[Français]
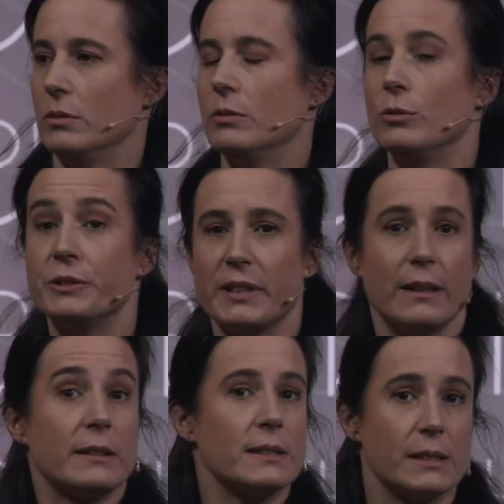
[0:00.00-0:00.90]
euh, Le
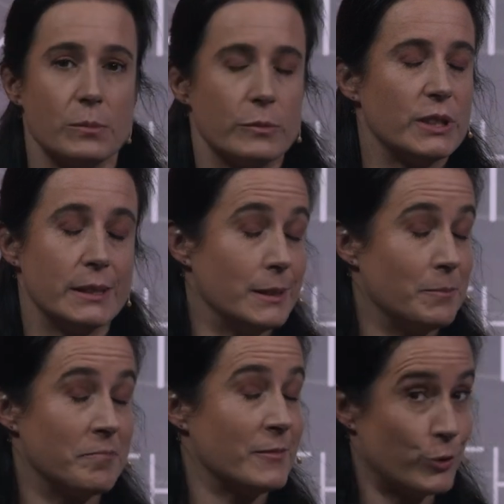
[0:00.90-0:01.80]
terrain des, euh,
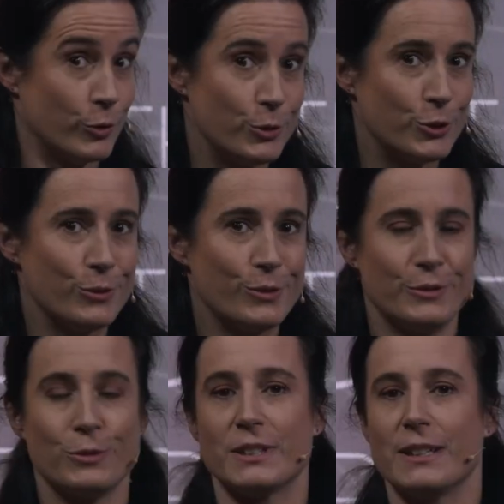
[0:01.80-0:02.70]
solutions.
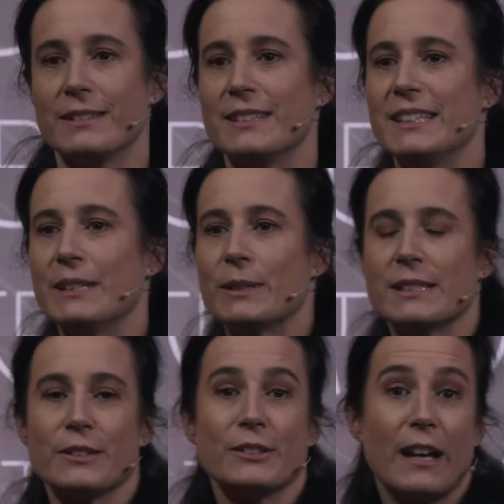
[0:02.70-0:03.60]
Donc ça, IMS
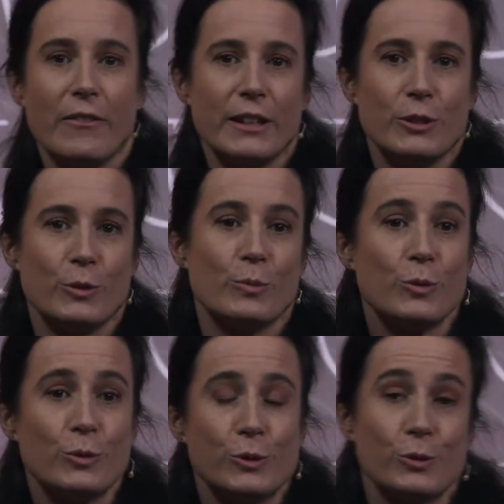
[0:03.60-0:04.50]
euh, travaille beaucoup